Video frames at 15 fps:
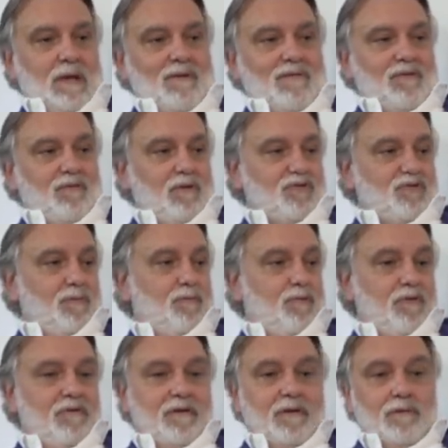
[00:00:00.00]
avec son agent
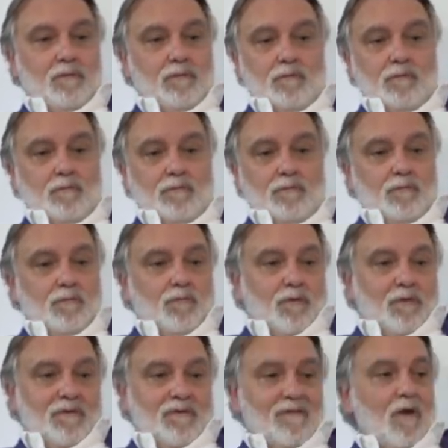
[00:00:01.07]
pour essayer de,
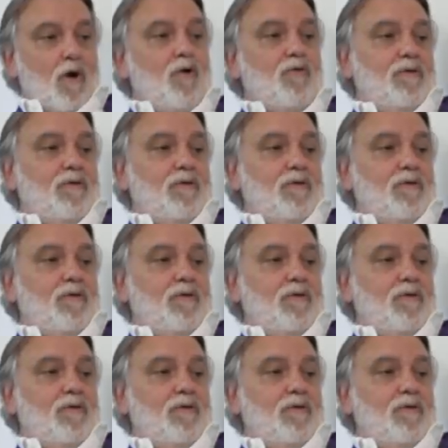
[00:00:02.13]
voir si